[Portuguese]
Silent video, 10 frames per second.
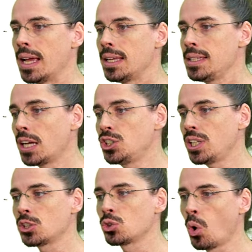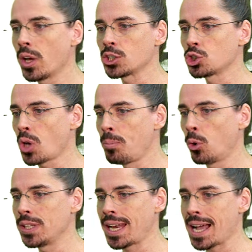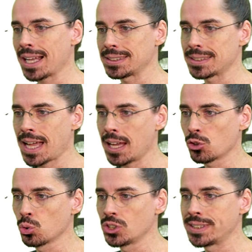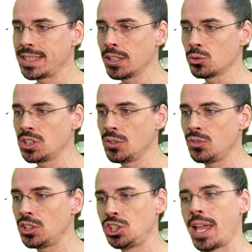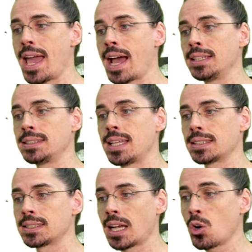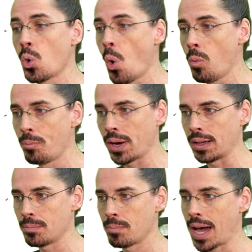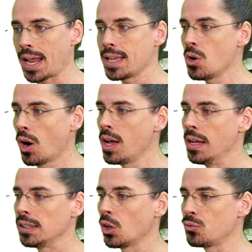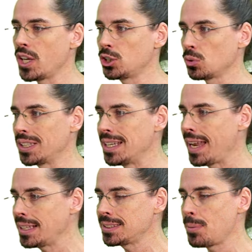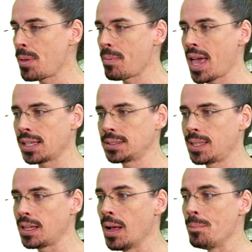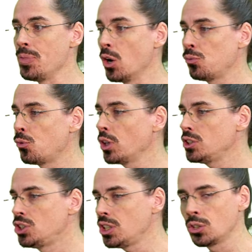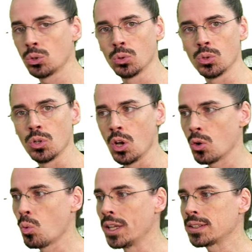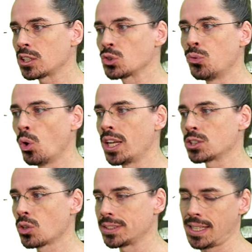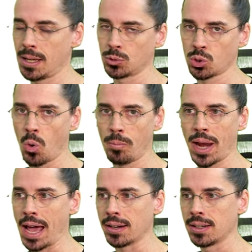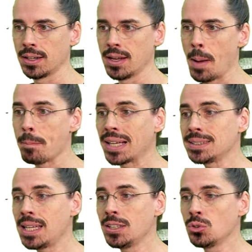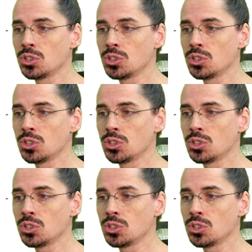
E a diretora só poderá gastar 220 reais nessa compra. Para aí, ó. Então vejam que nesse bimestre não foi dito quantas folhas nós iremos comprar. Mas ele nos